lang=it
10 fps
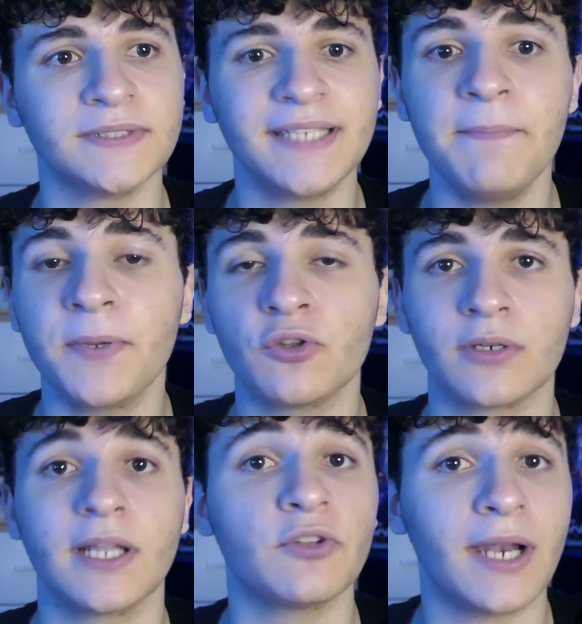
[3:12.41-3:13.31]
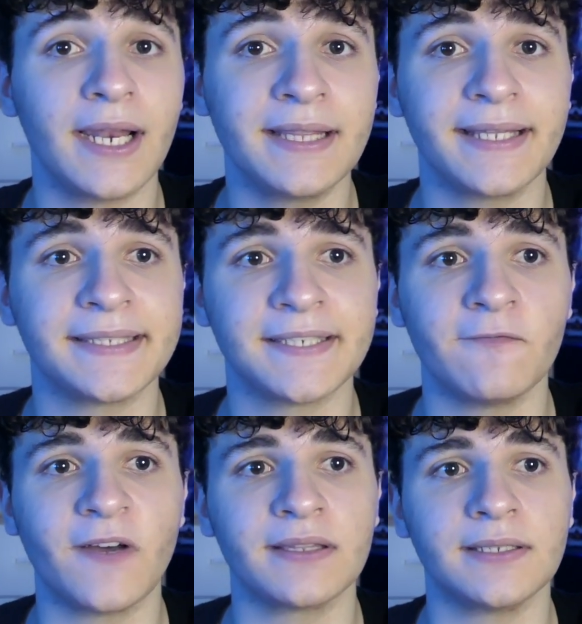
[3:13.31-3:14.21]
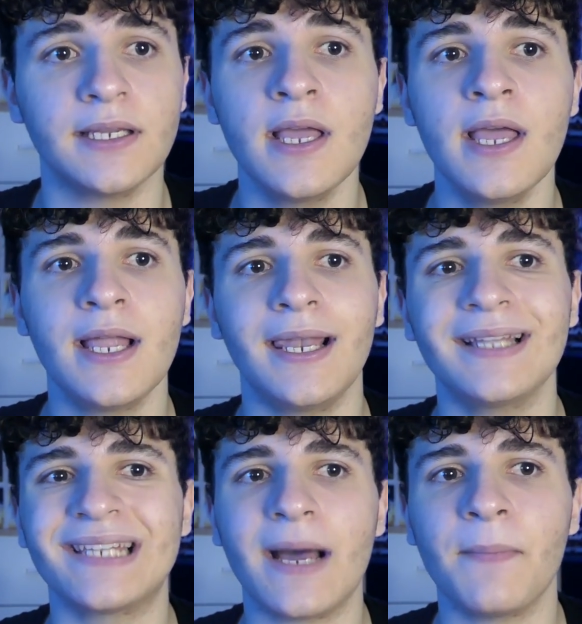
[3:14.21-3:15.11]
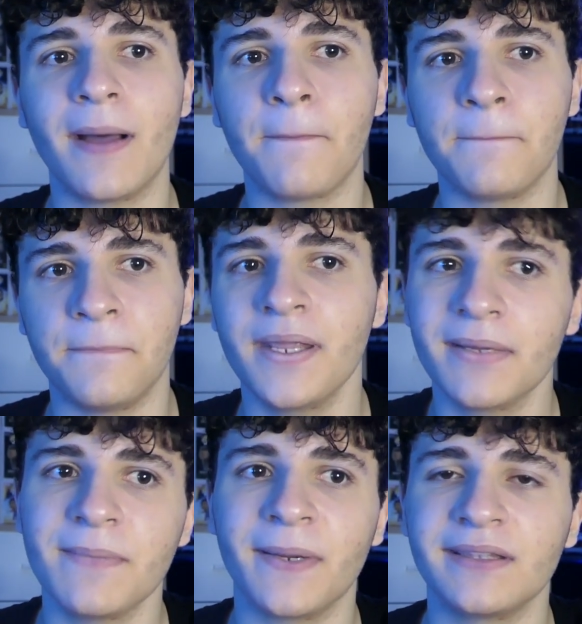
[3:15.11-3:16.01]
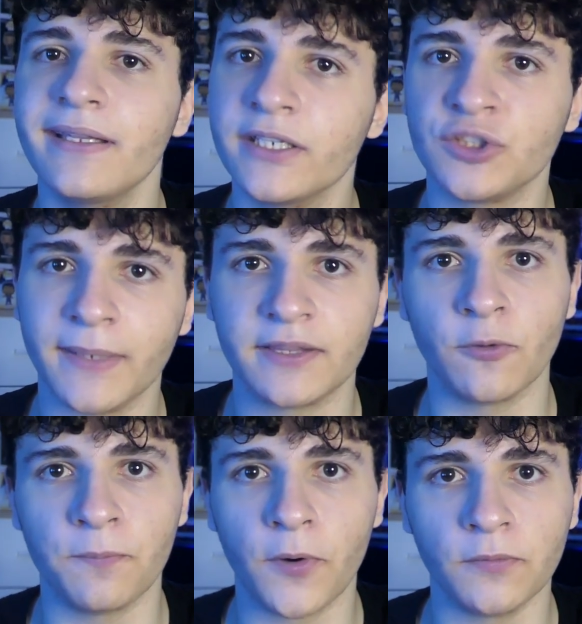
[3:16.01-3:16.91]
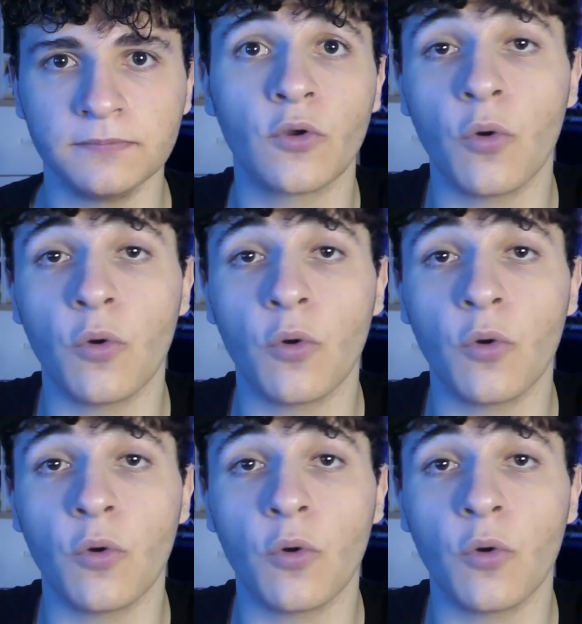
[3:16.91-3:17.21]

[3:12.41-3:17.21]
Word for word: Sempre tornando alla lentezza, infatti, la trama prima di partire ci mette un po'.